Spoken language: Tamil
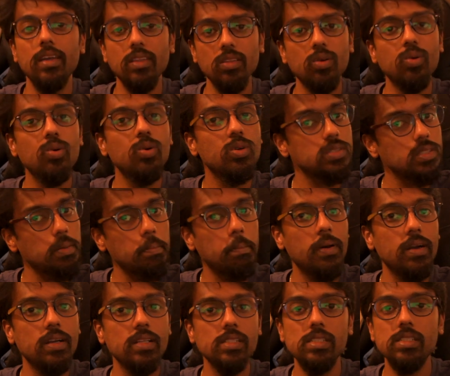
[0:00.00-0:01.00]
இந்த கோர்ஸை
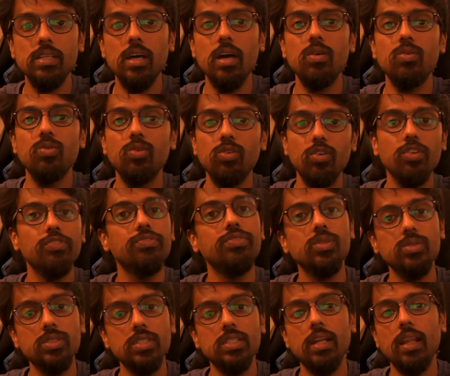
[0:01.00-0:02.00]
படித்தா உங்களோட
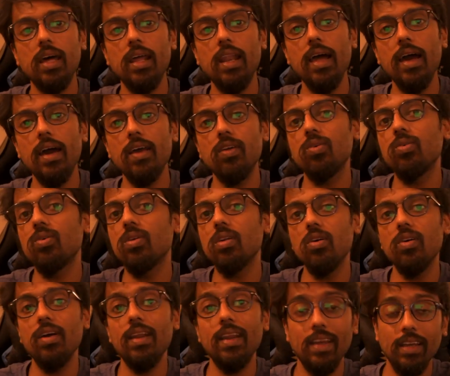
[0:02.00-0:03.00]
ஃப்யூச்சர் நல்லா
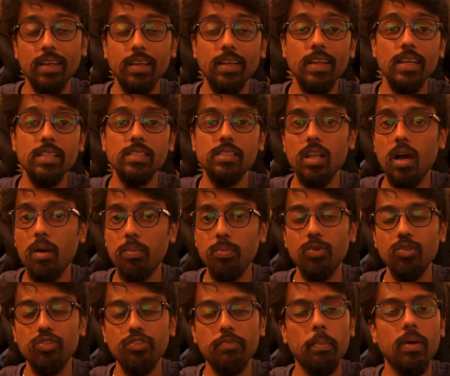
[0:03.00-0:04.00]
இருக்கும்னு அவங்க ரெக்கக்னைஸ் இல்லை
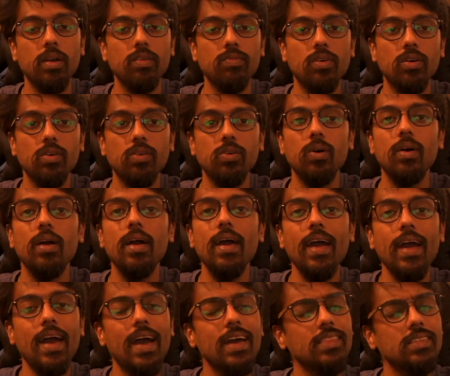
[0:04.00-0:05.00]
அப்ரூவ் பண்ணுவாங்க
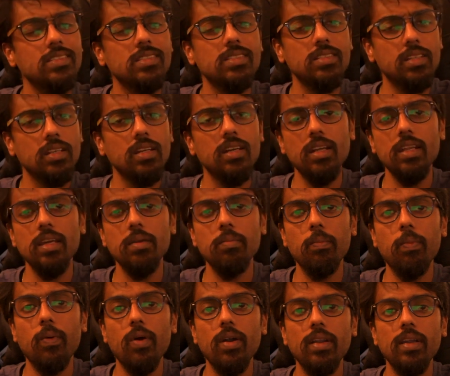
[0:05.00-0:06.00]
அண்ட் திஸ் இஸ் ரியலி
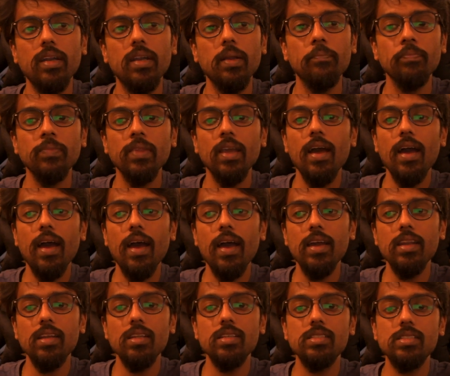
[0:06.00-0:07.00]
இம்பார்ட்டண்ட்
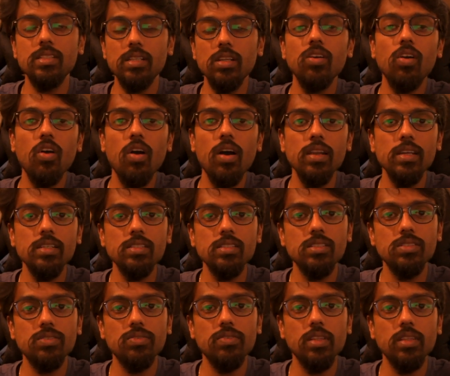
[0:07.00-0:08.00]
அண்ட் சில
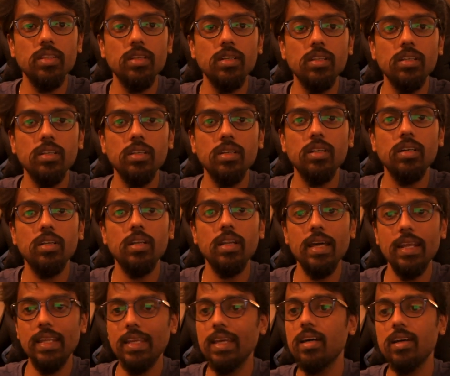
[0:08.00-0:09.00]
காலேஜஸ் வந்துட்டு
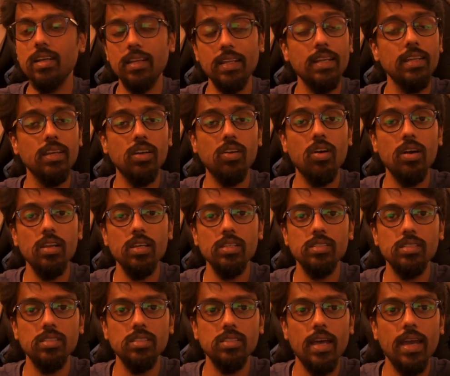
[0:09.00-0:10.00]
நிறைய நிறைய
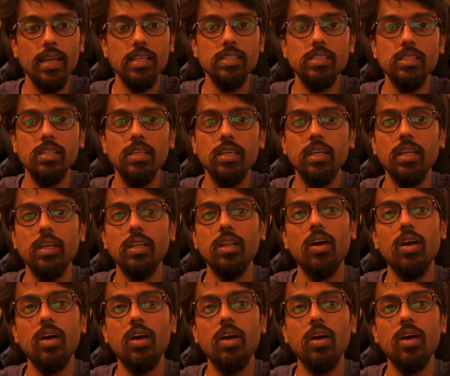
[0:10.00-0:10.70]
காலேஜஸ் ஆக்சுவலி